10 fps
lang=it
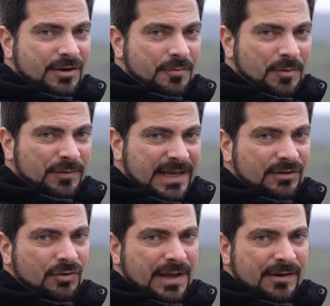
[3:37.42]
come ho
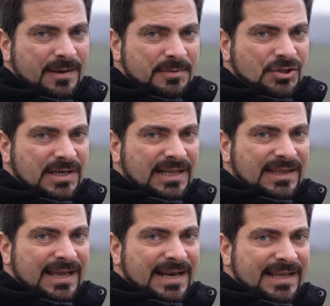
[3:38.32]
detto è una
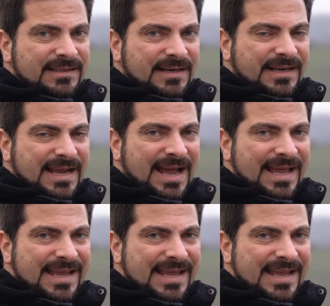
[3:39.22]
bicicletta elettrica